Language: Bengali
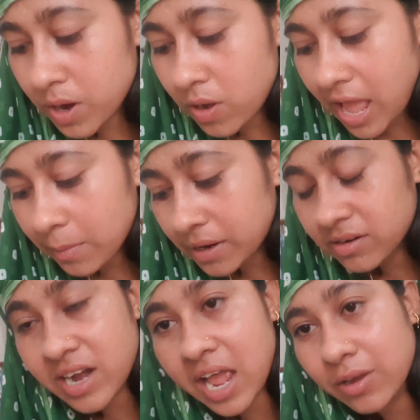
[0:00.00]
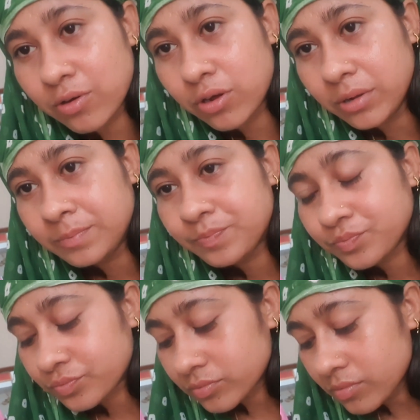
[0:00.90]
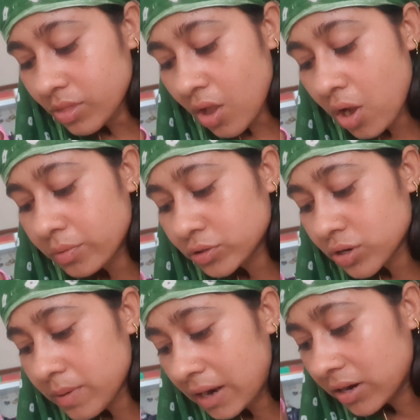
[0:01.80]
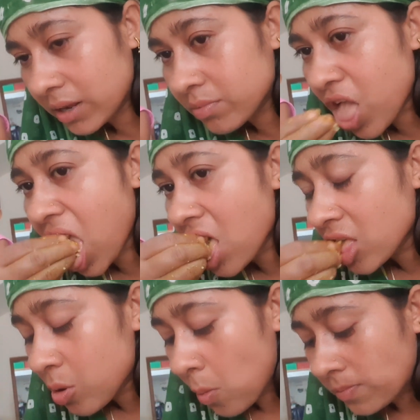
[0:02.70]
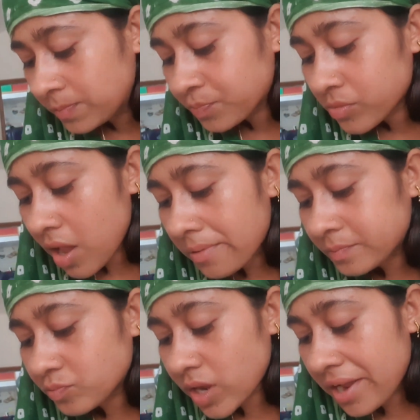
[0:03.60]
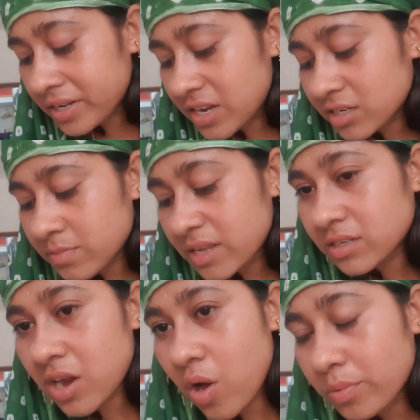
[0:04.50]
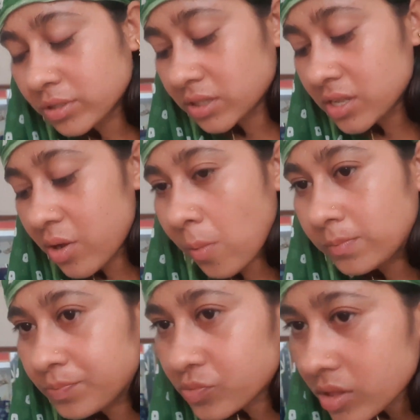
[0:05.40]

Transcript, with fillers: সবার অনুরোধে আমি আজকের মাথের মাছের মাথাটা নিয়ে বসে পড়েছি আর মাছের মাথাটা ছিল বেশ বড়